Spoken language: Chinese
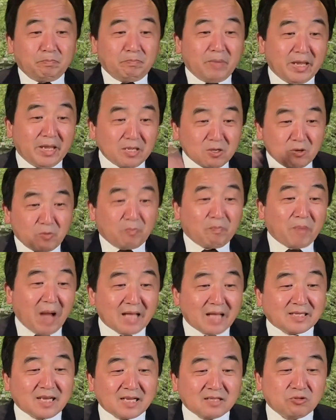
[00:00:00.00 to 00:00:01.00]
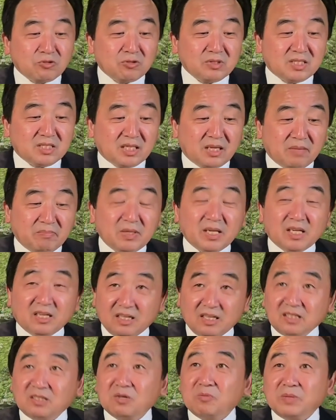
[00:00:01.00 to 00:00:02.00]
没有把它去解密。
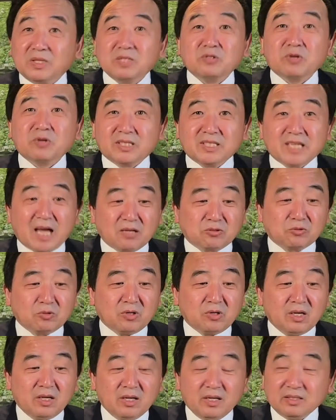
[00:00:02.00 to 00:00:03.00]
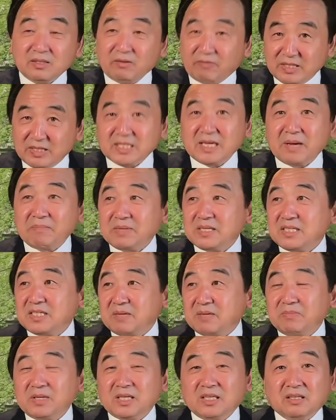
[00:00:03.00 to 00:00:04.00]
里头明确讲说，那文件没
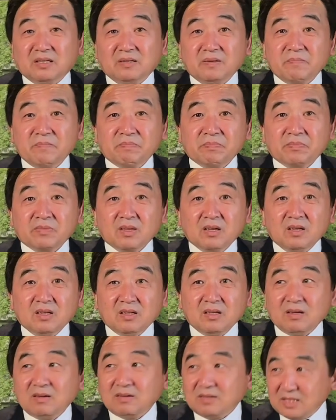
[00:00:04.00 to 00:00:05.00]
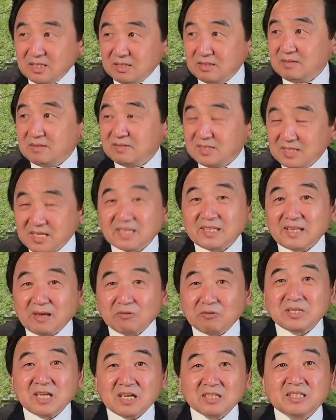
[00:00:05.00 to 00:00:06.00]
解密呢。呃，他说现在
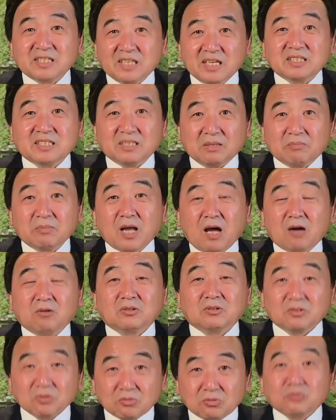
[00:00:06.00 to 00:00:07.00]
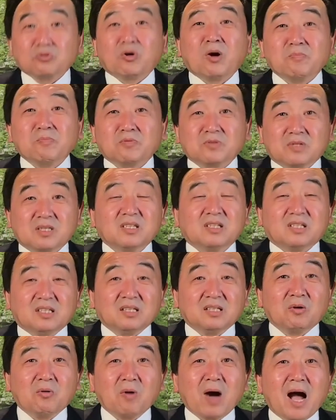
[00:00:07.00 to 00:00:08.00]
我想解也解不了，都是川普自己
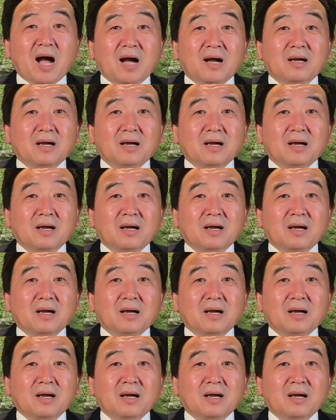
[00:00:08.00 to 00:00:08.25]
的话，